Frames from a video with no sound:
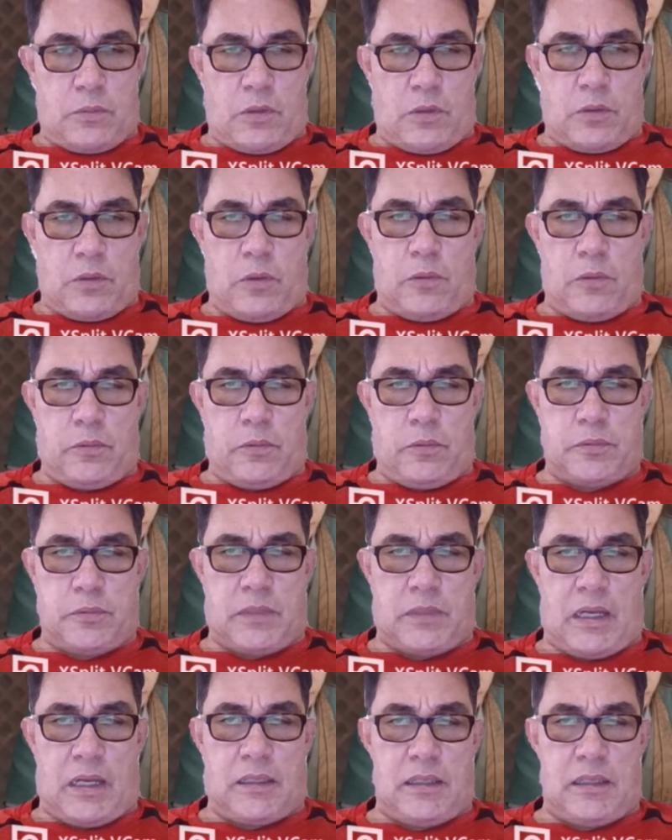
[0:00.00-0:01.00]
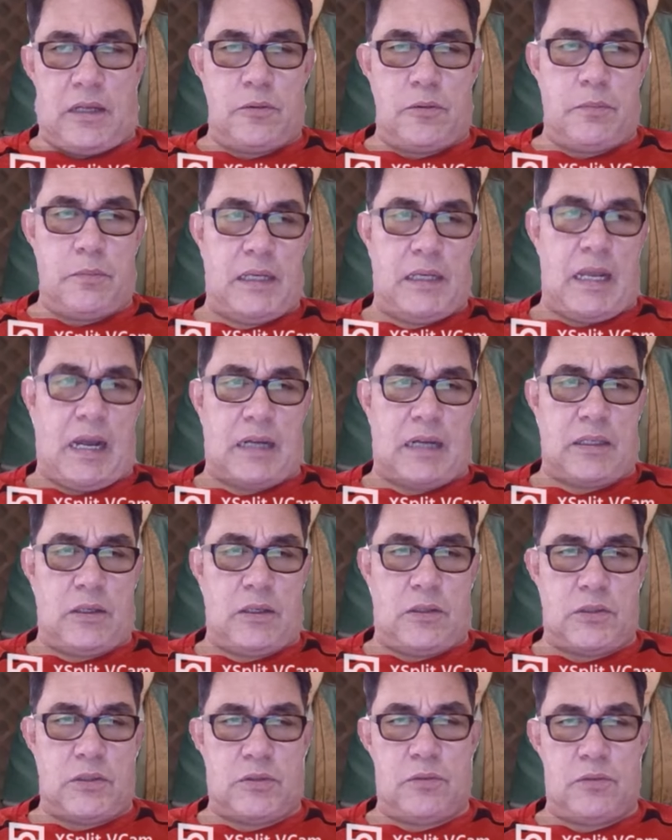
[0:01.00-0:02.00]
môi một lúc thật lâu mới đặt
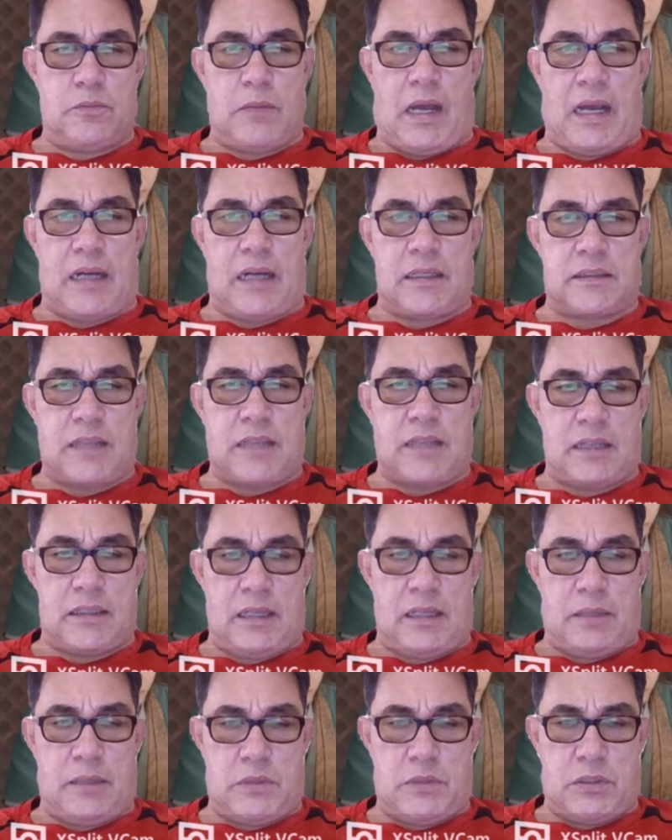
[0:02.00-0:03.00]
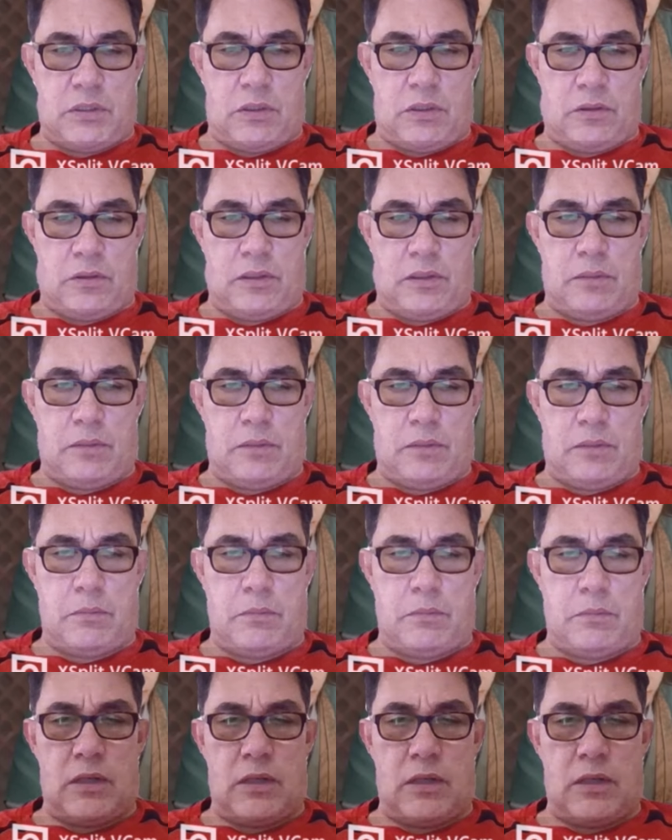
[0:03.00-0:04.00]
nó xuống bàn, tan điểm rồi bâng
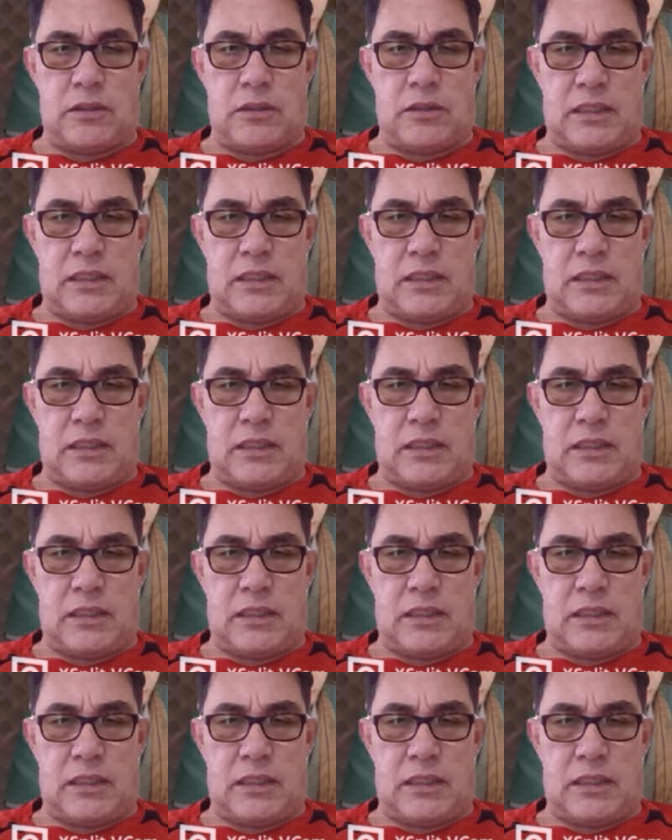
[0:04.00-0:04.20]
quơ nói.